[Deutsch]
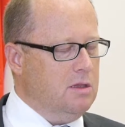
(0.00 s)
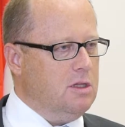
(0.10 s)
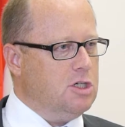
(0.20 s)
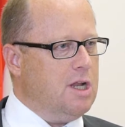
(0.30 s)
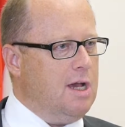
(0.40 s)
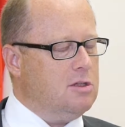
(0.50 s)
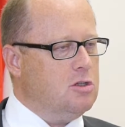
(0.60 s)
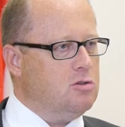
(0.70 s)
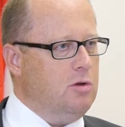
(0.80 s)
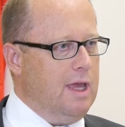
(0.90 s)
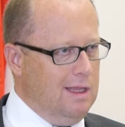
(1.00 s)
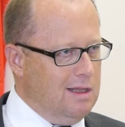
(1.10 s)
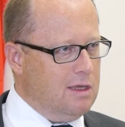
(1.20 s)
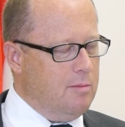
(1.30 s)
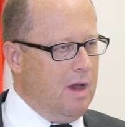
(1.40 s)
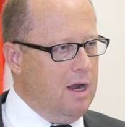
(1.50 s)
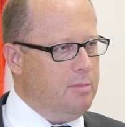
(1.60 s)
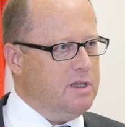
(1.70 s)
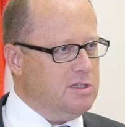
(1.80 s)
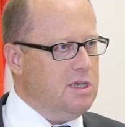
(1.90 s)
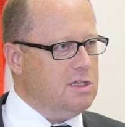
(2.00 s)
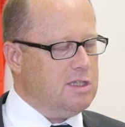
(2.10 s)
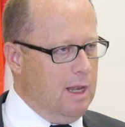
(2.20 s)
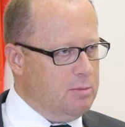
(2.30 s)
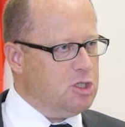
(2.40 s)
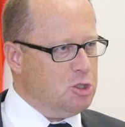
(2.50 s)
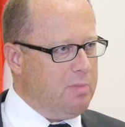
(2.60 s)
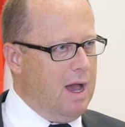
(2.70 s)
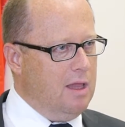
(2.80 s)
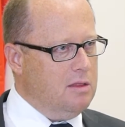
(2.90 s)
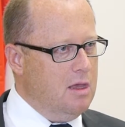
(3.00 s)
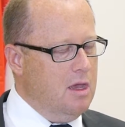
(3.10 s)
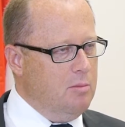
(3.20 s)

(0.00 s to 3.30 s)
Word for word: Der Staat soll endlich einmal bei sich selbst sparen,